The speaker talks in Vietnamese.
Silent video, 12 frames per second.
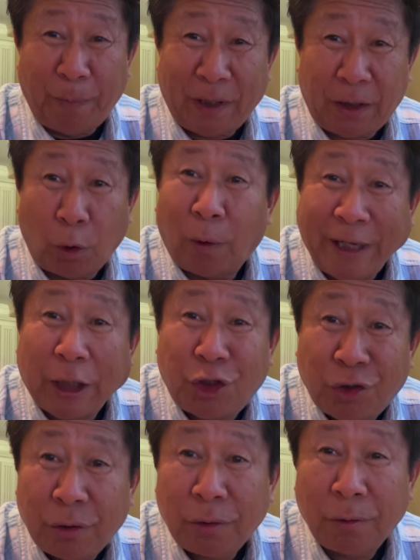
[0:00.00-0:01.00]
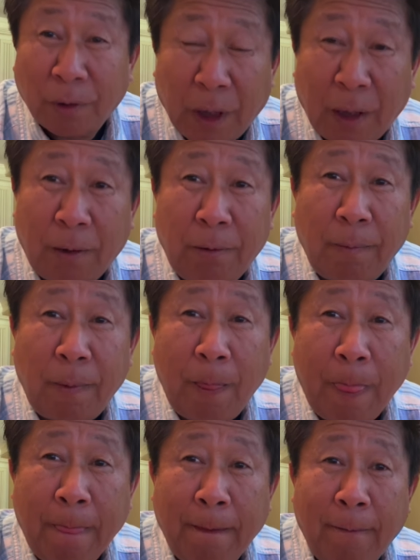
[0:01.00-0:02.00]
bếp thổ nhà chứ nó nè
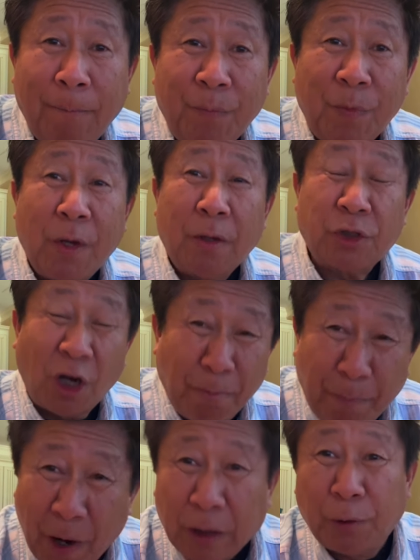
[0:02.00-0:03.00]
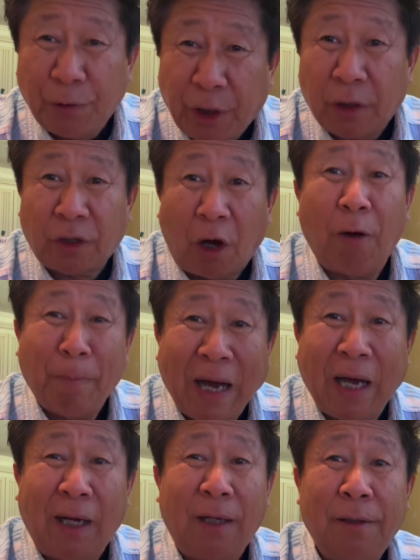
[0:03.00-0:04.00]
trong bảo tồn ở đó
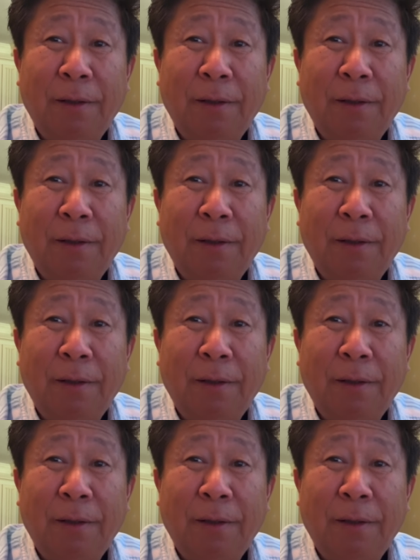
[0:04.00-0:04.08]
mà